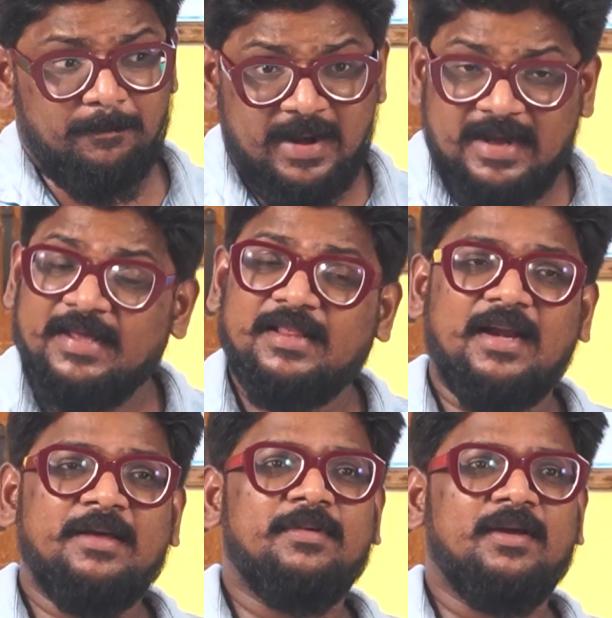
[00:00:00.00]
మళ్ళీ
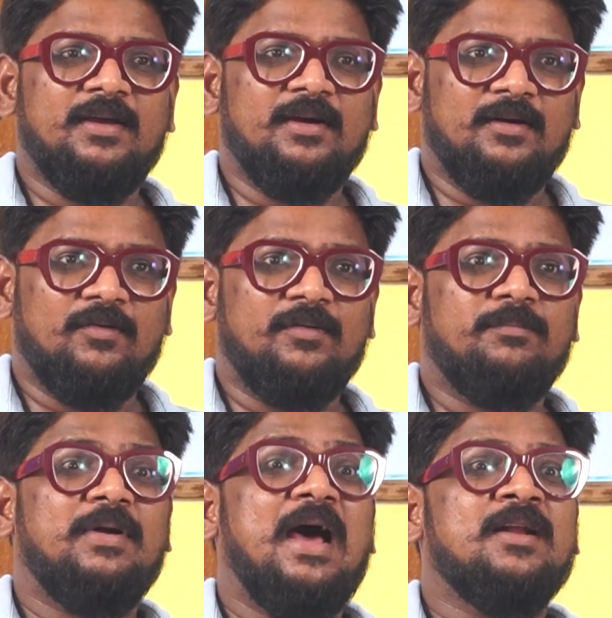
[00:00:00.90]
దాన్ని
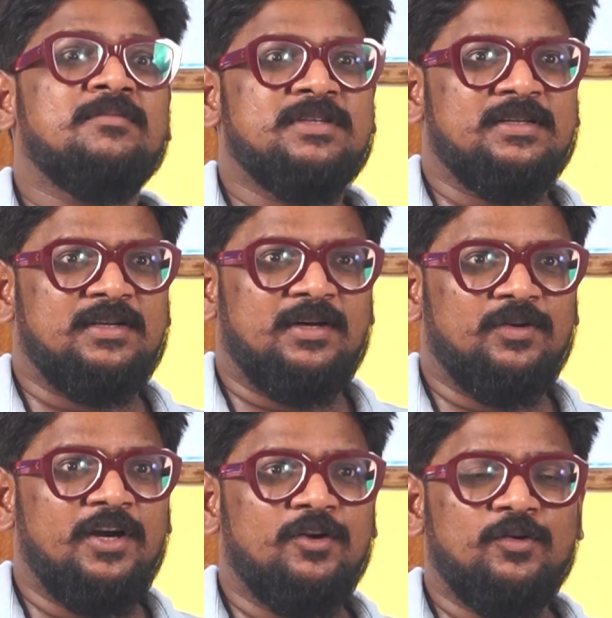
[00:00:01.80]
ప్రాణం చేశాడు
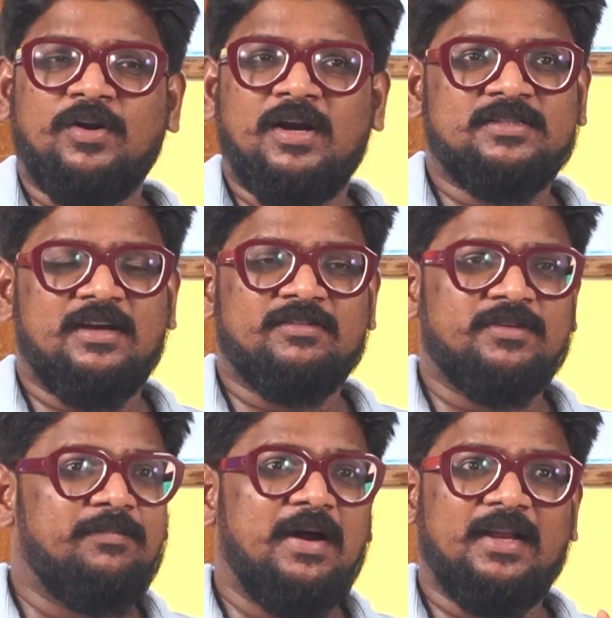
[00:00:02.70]
నిండు నూరేళ్ల
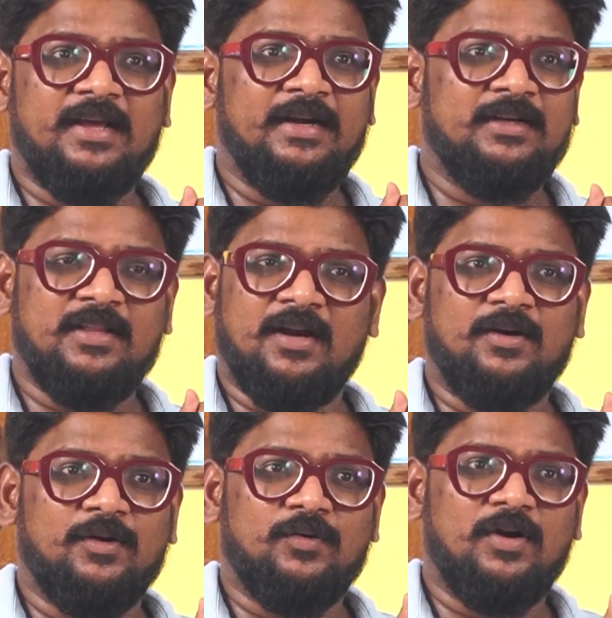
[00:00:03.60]
సాహసం పాట హిట్
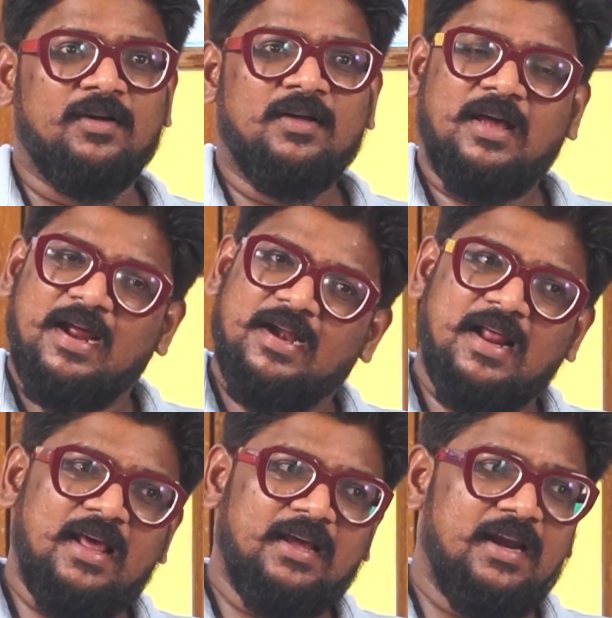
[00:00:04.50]
దాంట్లో కూడా అండ్
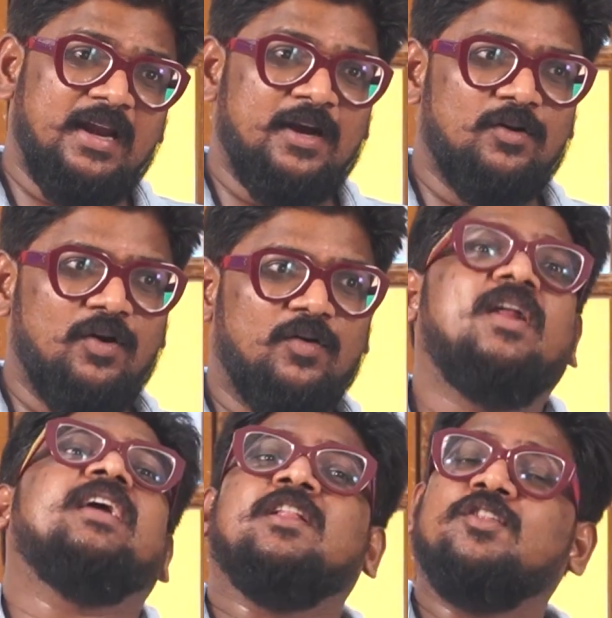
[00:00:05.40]
అలాగే నేనులో
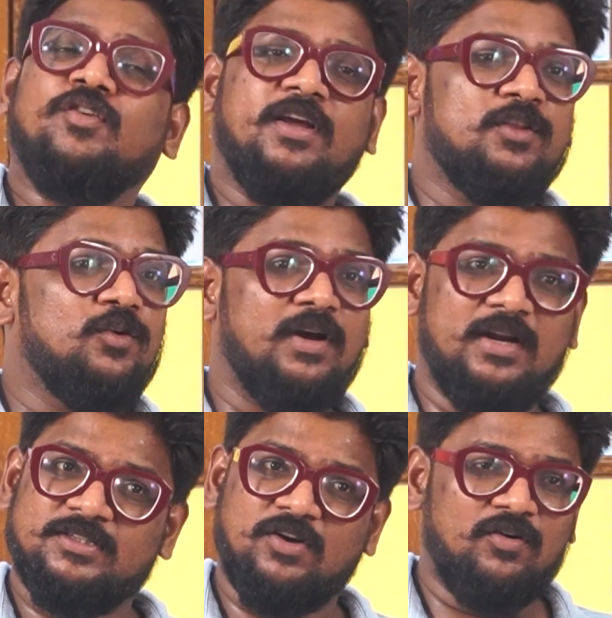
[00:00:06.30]
కూడా ఎందుకు ఎందుకు
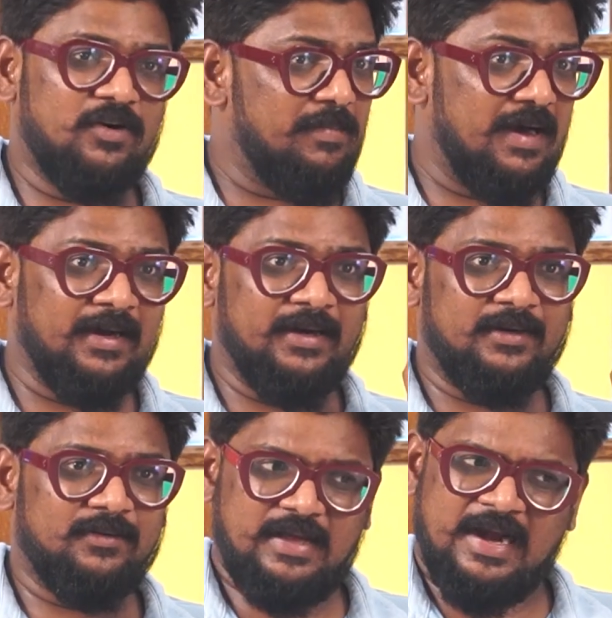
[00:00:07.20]
అనే సాంగ్ కూడా బాగా
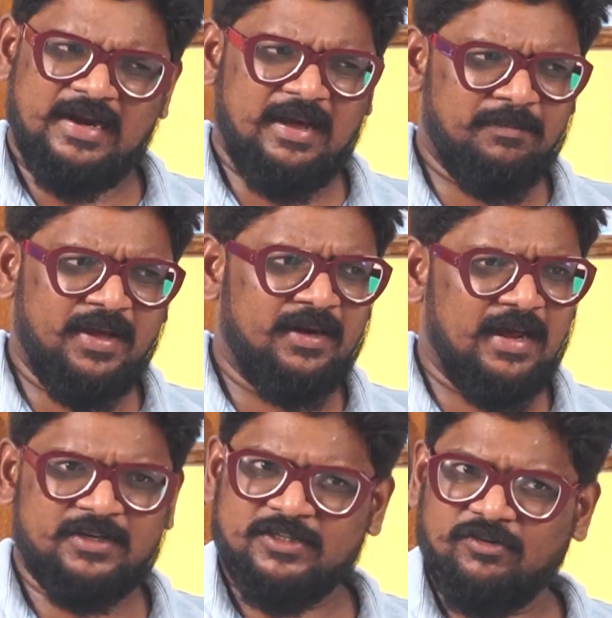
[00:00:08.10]
హిట్ అండ్ అమ్మాయి
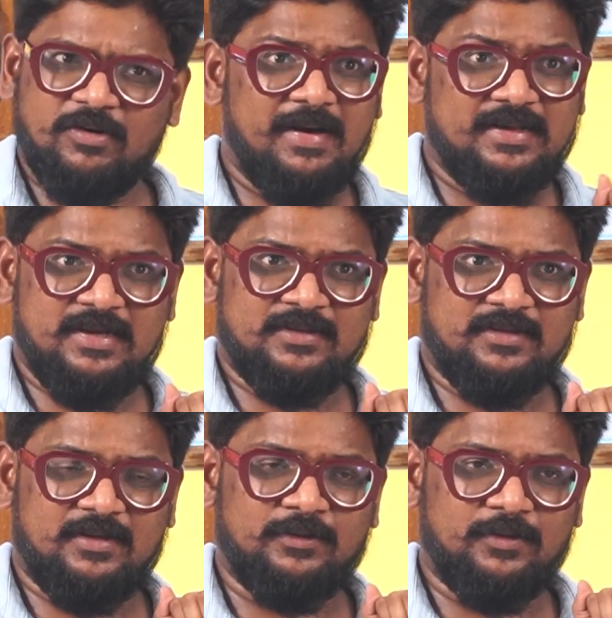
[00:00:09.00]
అర్చన కూడా బాగా
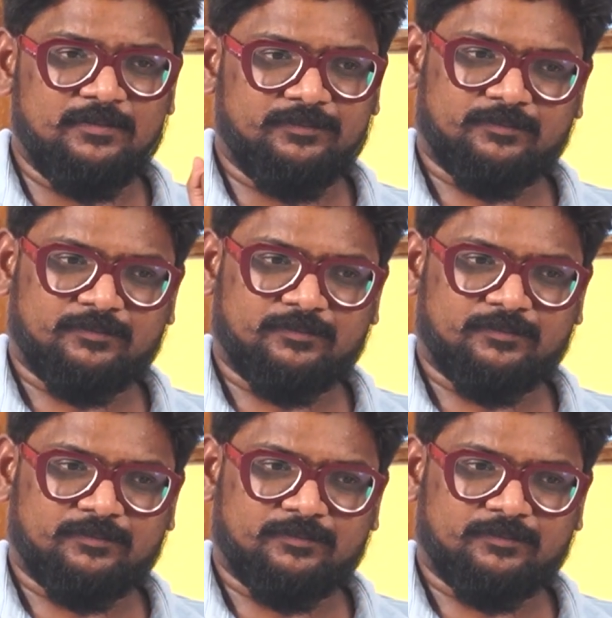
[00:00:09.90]
చేస్తుంది అందులో